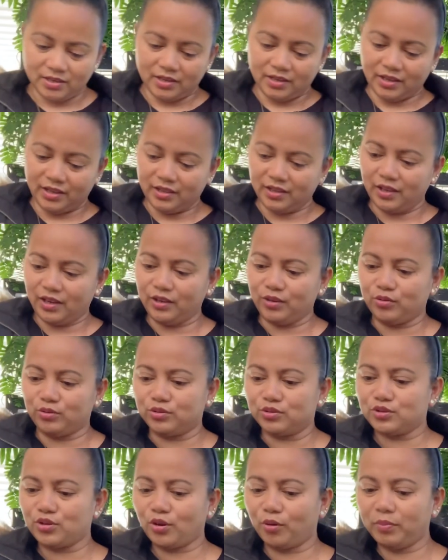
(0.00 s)
And,
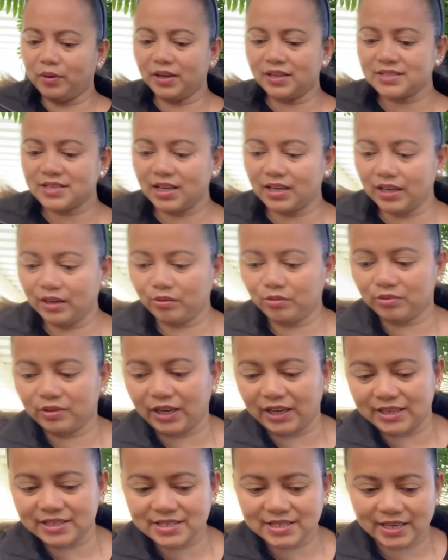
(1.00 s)
ayun, sobrang saya ko
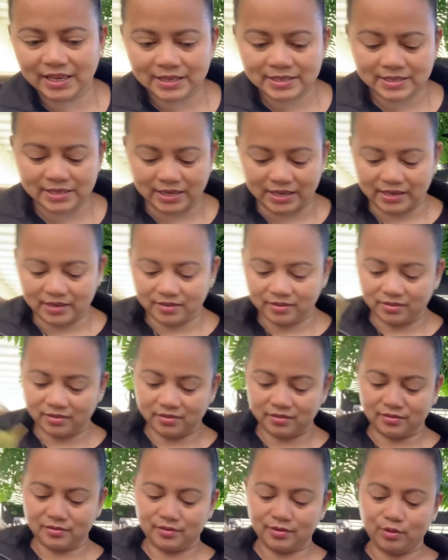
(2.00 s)
guys kasi
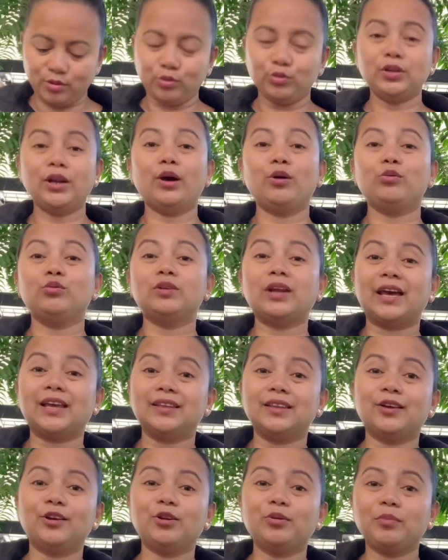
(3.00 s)
unang-una,
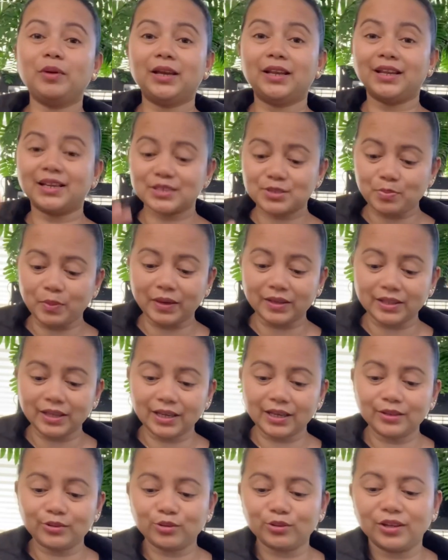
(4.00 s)
hindi ko naman in-expect na
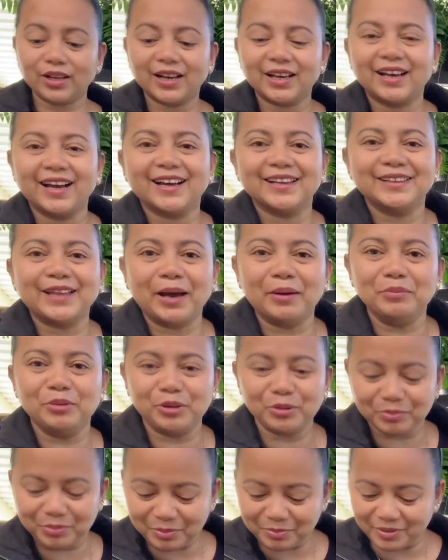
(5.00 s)
ganito talaga kadami
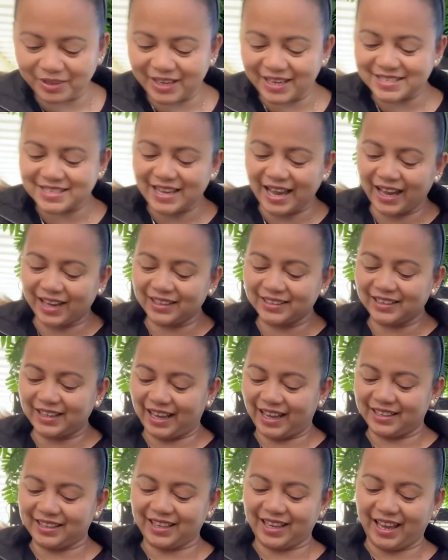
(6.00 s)
ibibigay sa akin ni
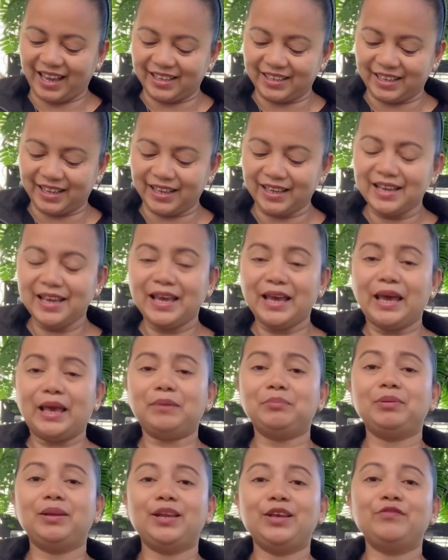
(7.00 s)
Ate Ana. And
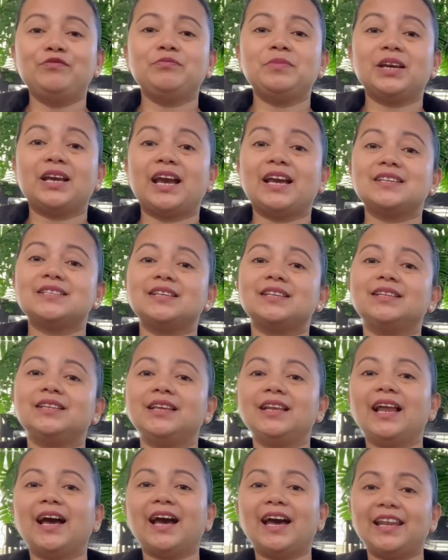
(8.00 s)
believe me guys,
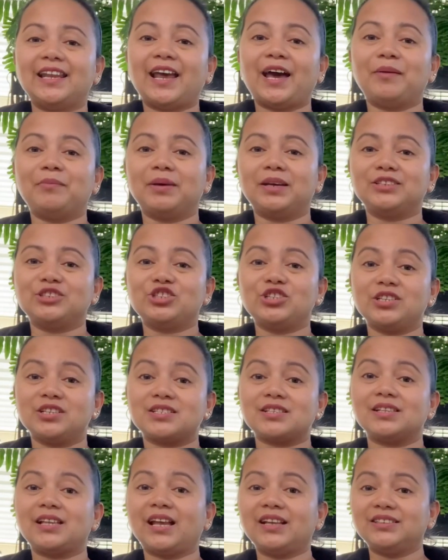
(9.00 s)
hindi lang halaman, she is
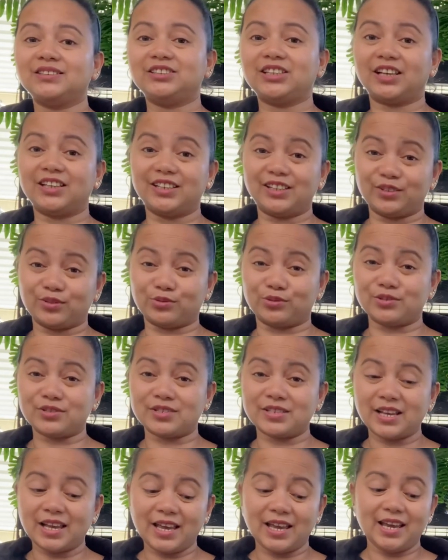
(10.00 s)
that
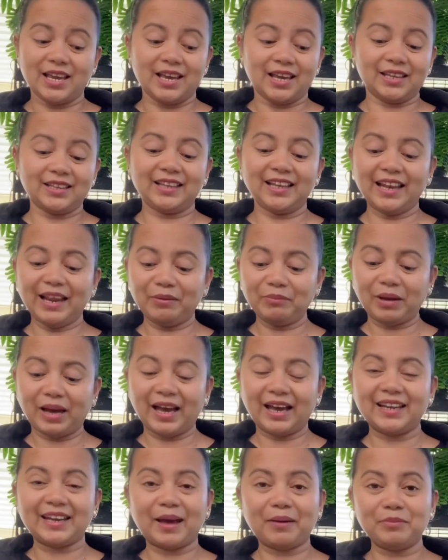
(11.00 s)
generous. Hindi lang
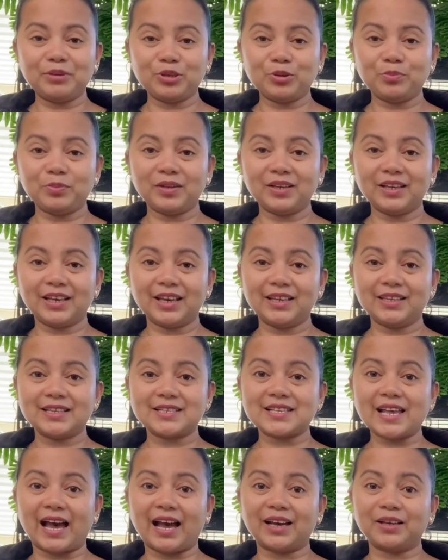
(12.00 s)
mga halaman yung binigay niya
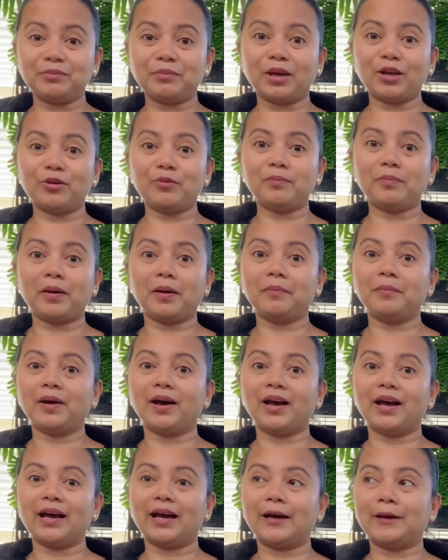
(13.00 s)
sa akin, meron pang
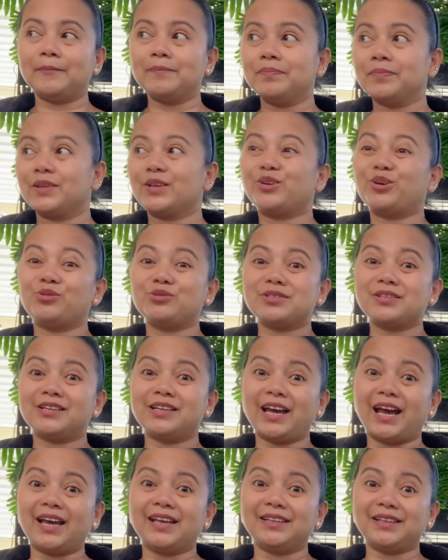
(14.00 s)
mga
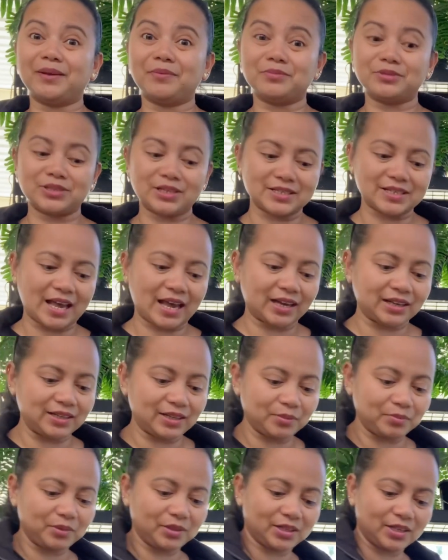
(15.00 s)
grocery items siya sa akin na
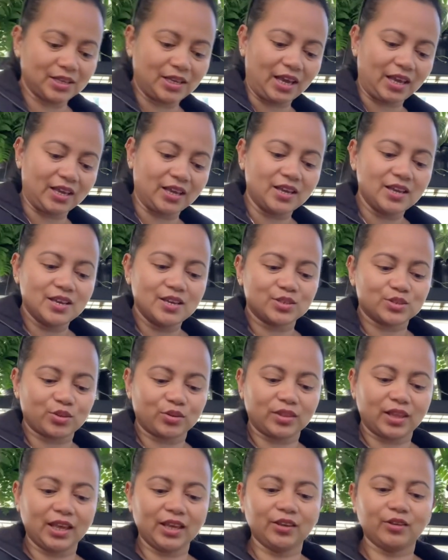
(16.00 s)
binigay. So,
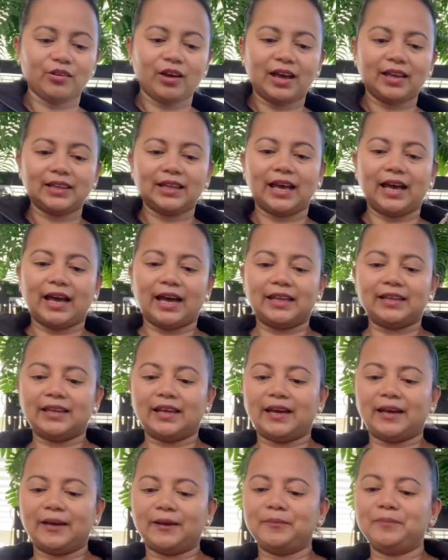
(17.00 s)
thank you Ate
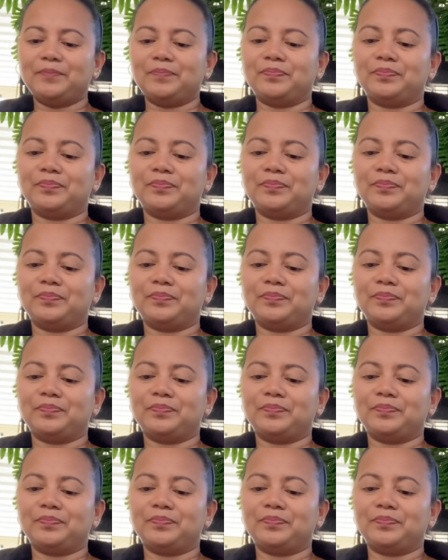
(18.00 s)
Ana.